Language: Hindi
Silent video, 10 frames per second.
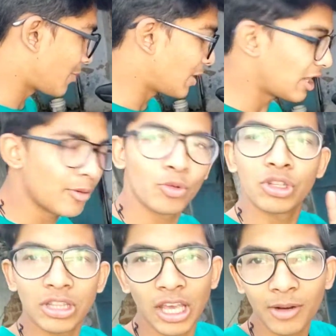अभी है ना
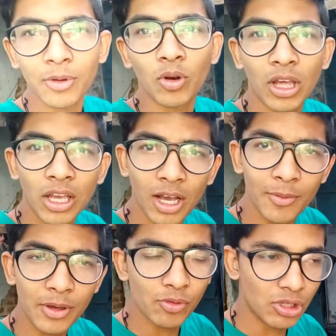मुझे तैयार भी होना है
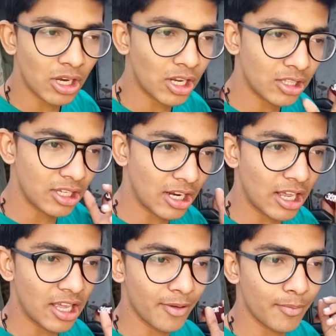अभी मुझे है ना
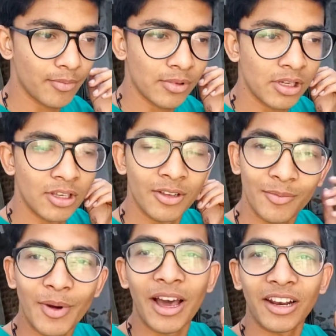जाना है
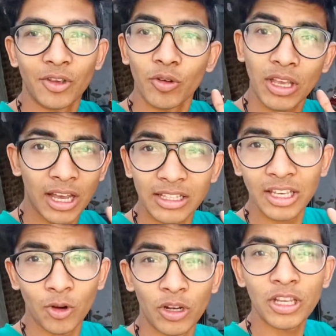बाहर क्योंकि आज
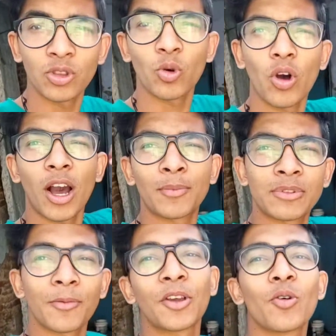है होली तो आप
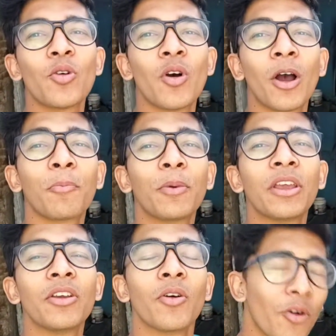सभी को
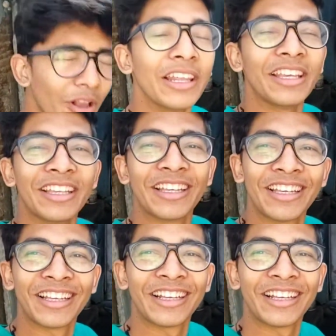हैप्पी होली तो